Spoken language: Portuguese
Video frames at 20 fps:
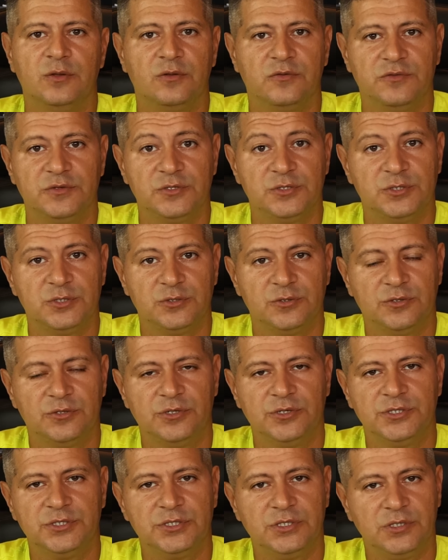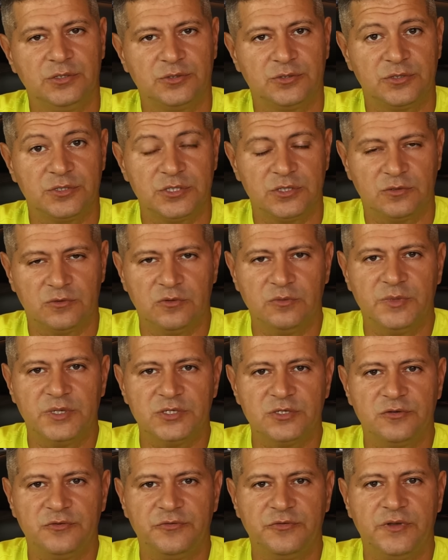No vídeo de hoje eu trouxe
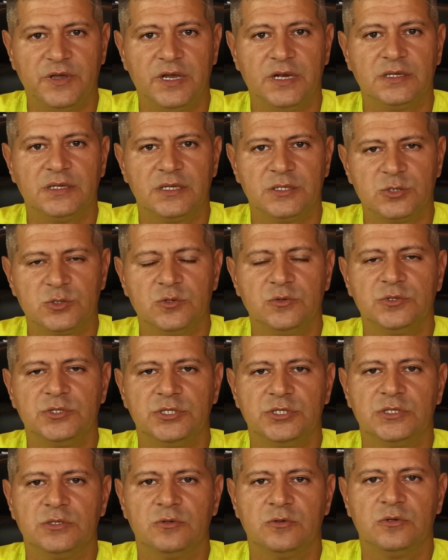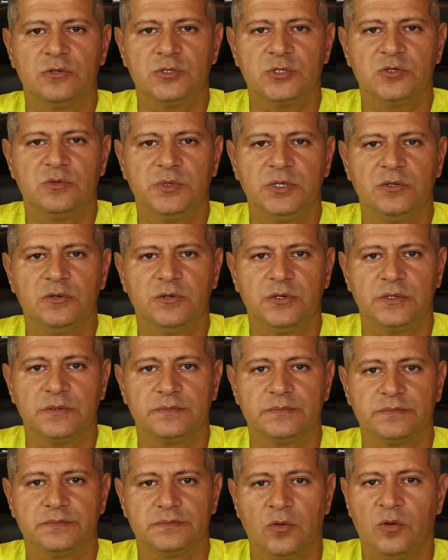algumas ofertas do Dia do Consumidor.